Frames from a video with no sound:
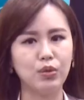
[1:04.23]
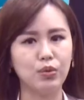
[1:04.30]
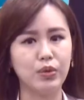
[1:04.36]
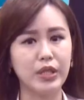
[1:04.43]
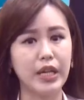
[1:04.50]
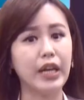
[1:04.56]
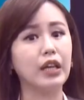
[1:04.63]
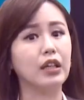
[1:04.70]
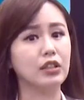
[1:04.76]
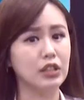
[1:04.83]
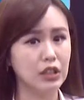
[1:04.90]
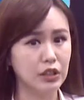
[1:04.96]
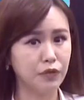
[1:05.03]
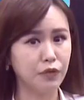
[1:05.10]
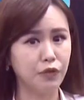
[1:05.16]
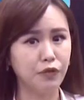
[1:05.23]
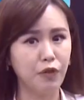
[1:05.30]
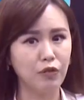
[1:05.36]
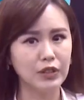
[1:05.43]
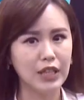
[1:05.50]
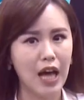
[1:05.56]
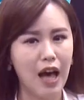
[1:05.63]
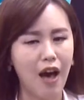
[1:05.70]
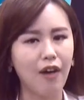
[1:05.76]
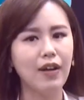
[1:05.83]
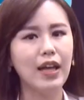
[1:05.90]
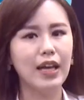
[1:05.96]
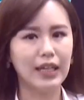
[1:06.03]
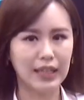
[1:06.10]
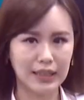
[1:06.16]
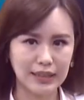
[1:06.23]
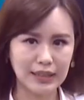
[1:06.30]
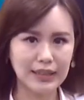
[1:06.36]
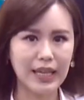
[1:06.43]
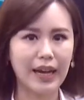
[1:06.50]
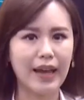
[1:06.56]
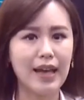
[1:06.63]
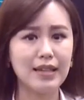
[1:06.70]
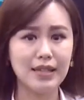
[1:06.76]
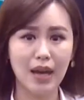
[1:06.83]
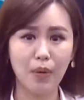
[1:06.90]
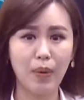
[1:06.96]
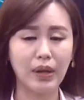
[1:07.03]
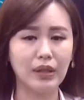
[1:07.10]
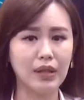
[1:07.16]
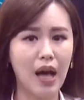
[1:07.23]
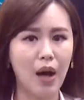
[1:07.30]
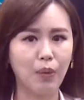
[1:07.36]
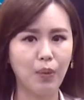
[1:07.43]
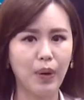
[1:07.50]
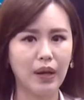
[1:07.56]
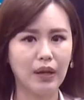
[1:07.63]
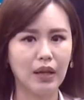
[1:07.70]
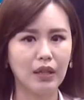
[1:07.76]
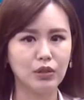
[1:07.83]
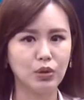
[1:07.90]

注这个制服风潮，已经展开相关的讨论了，